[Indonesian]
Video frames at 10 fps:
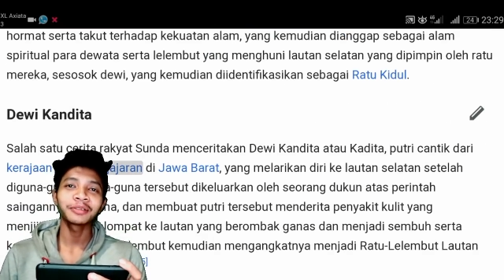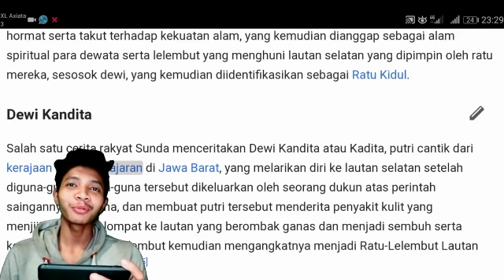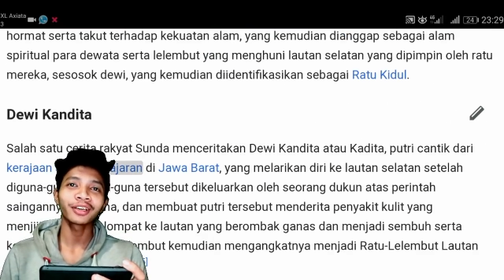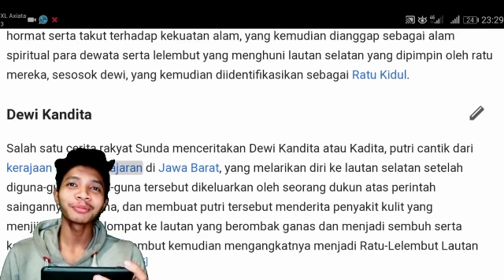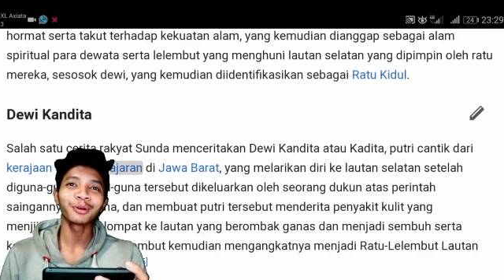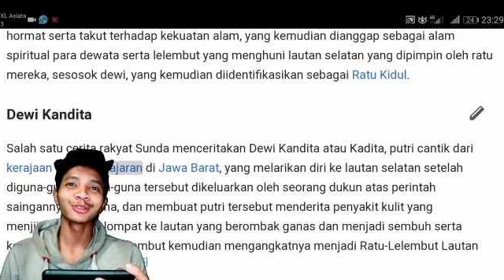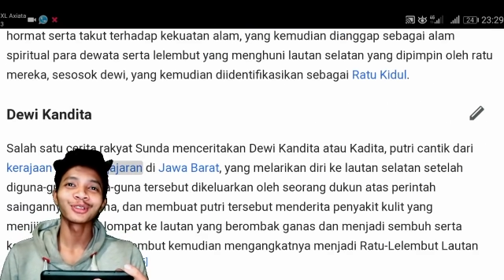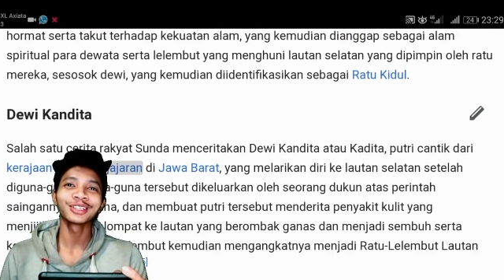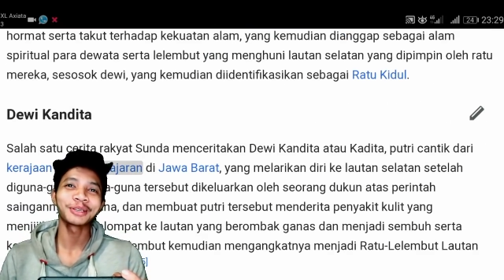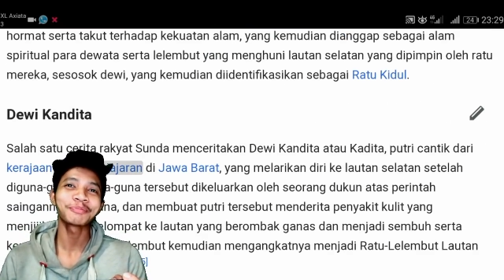Jadi mungkin
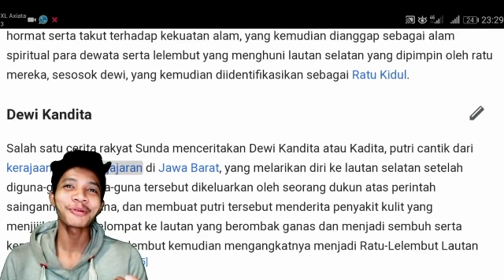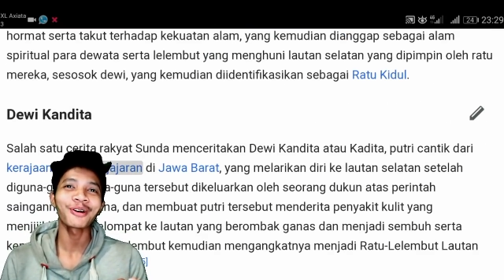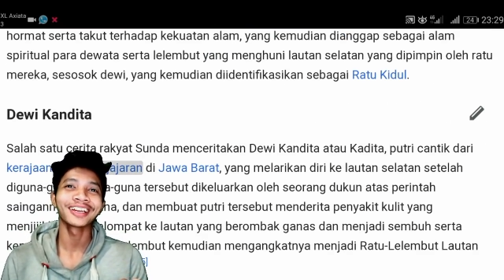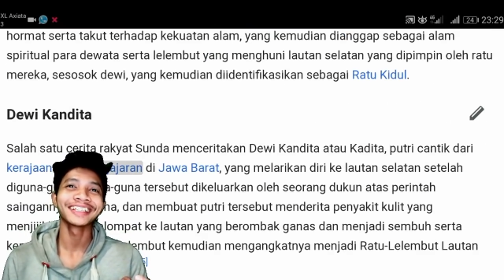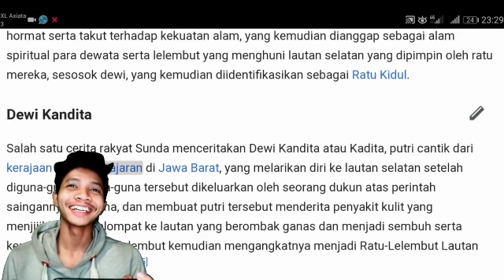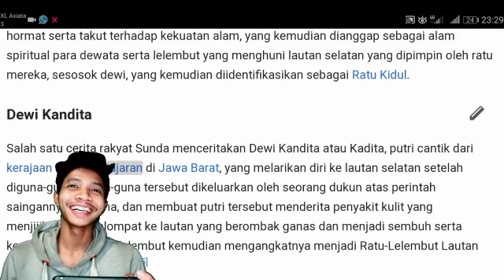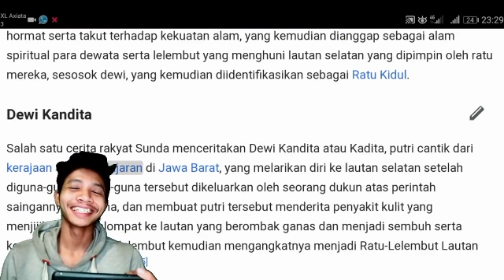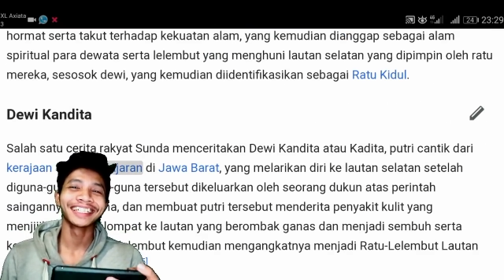Monton tipu kali ya.